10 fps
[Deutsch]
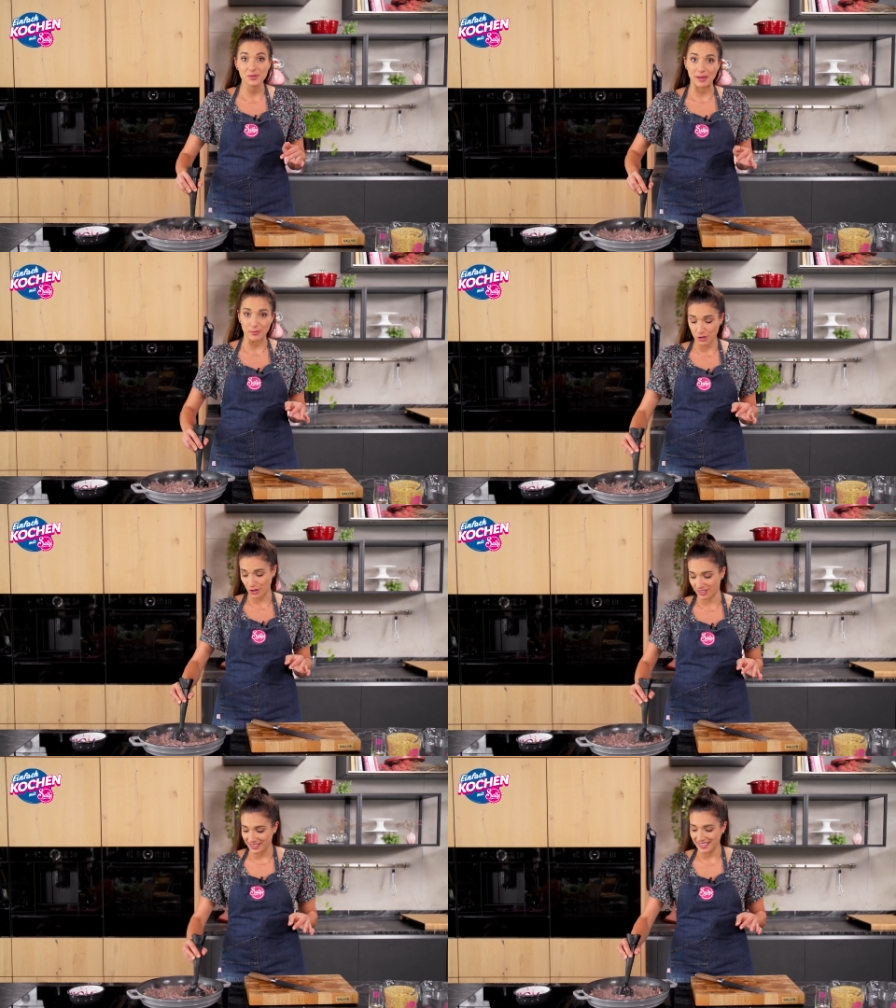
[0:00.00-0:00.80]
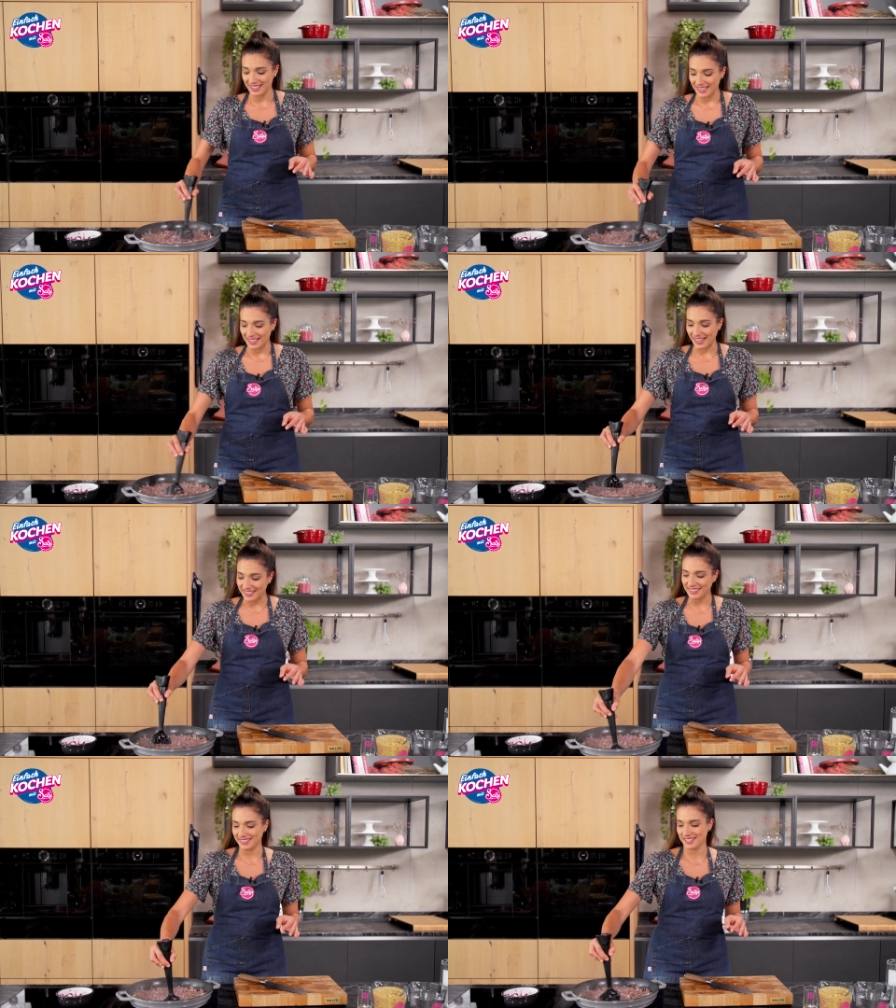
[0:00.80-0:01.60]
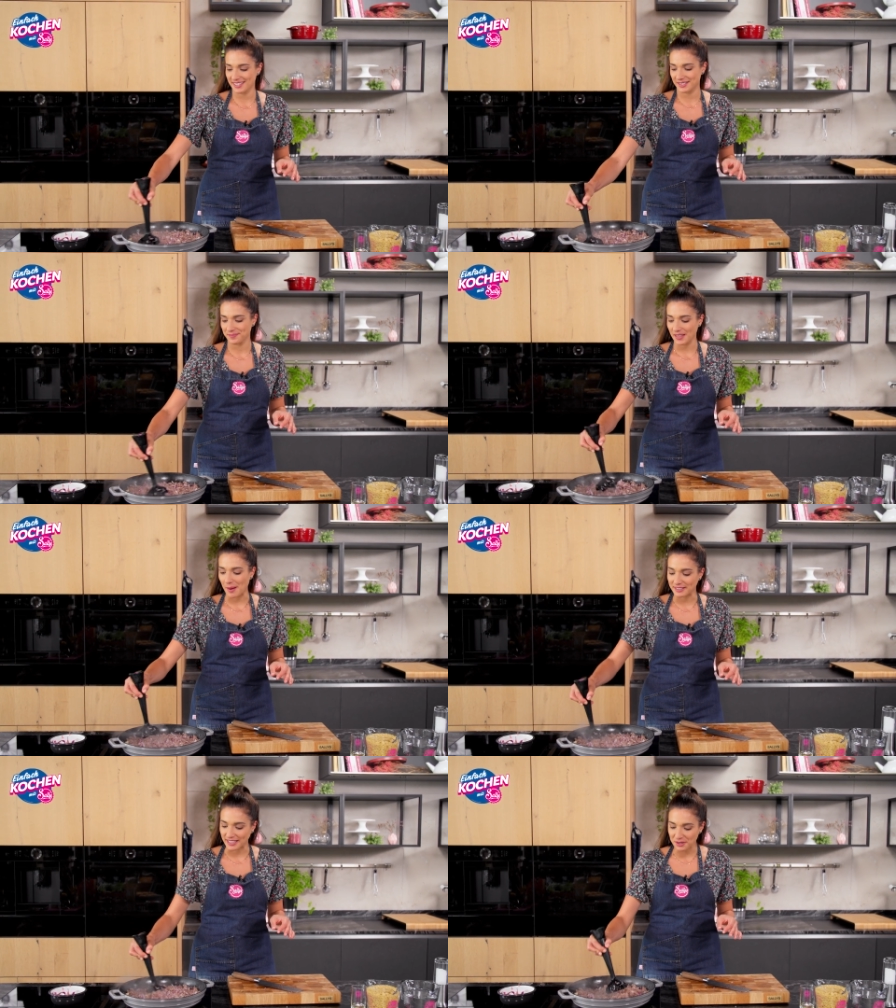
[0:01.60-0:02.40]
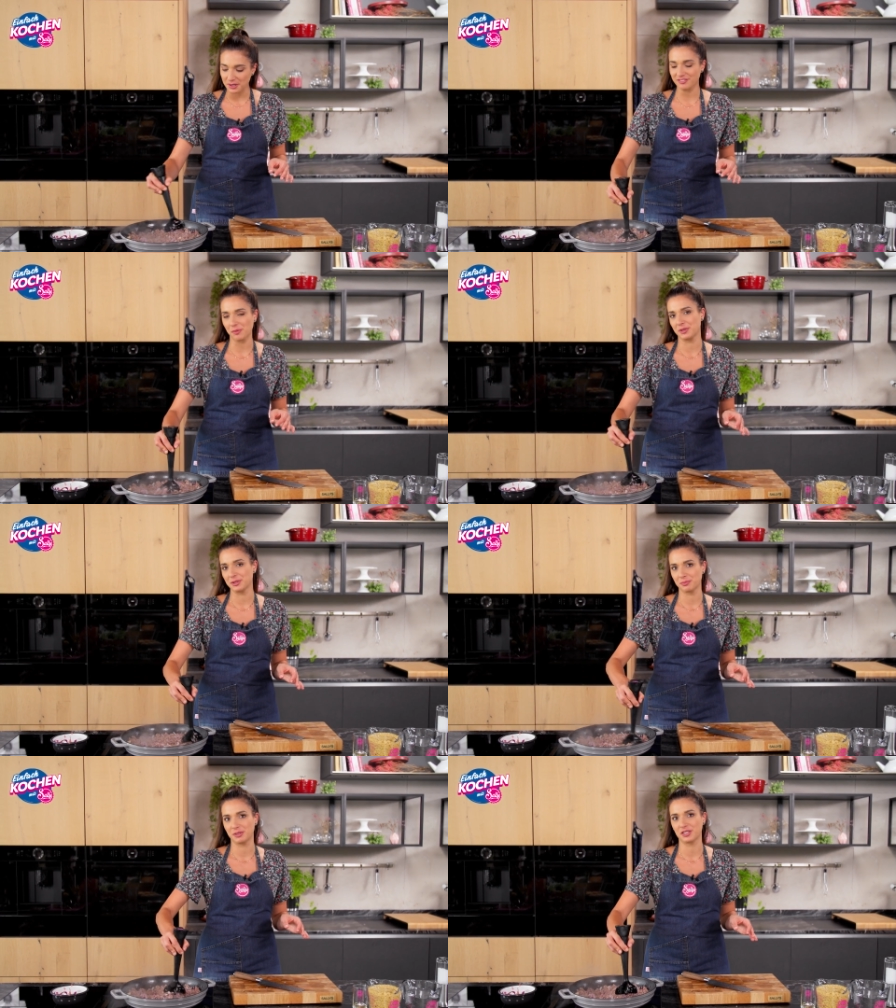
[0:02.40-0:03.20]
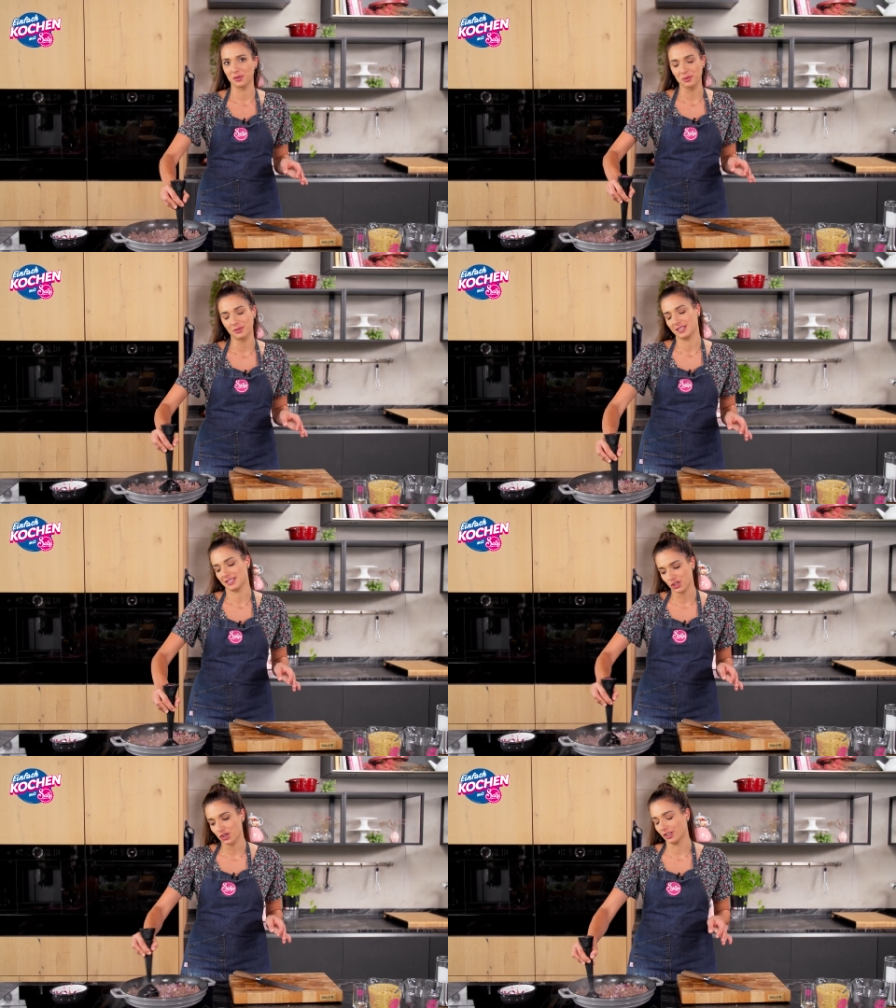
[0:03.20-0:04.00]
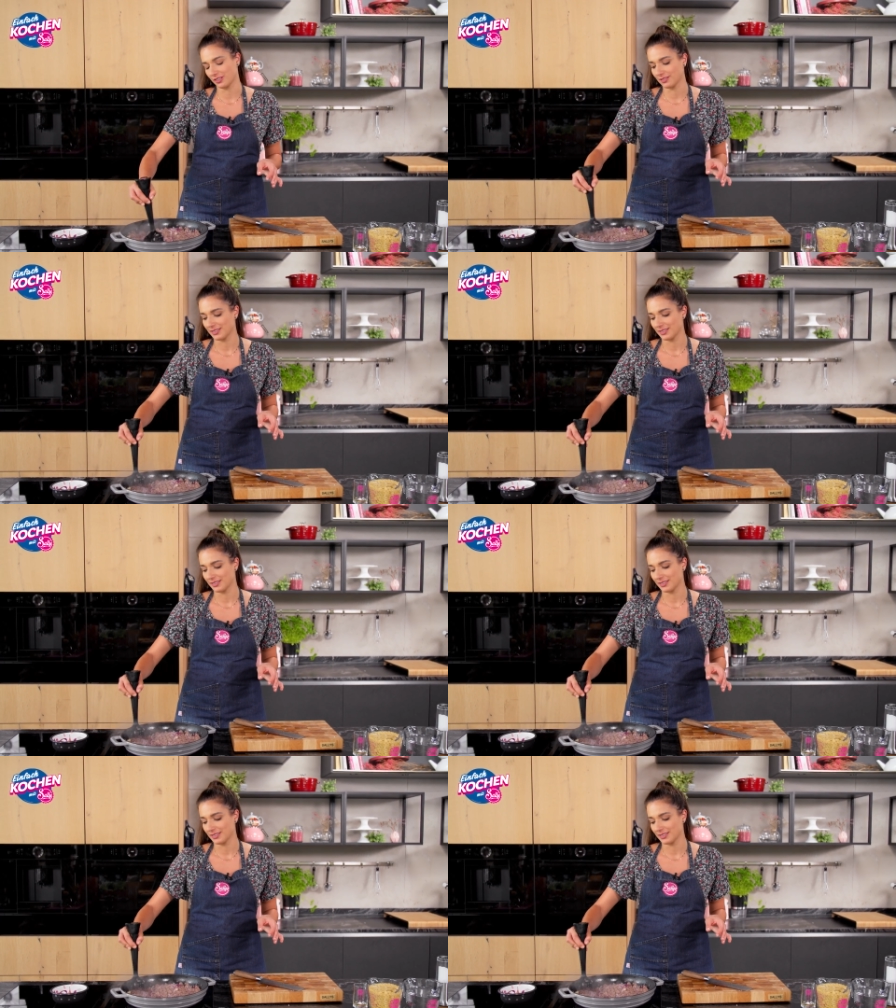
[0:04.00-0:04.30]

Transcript: zusammen schon lecker ist. Aber dann noch in Verbindung mit Joghurt ist schon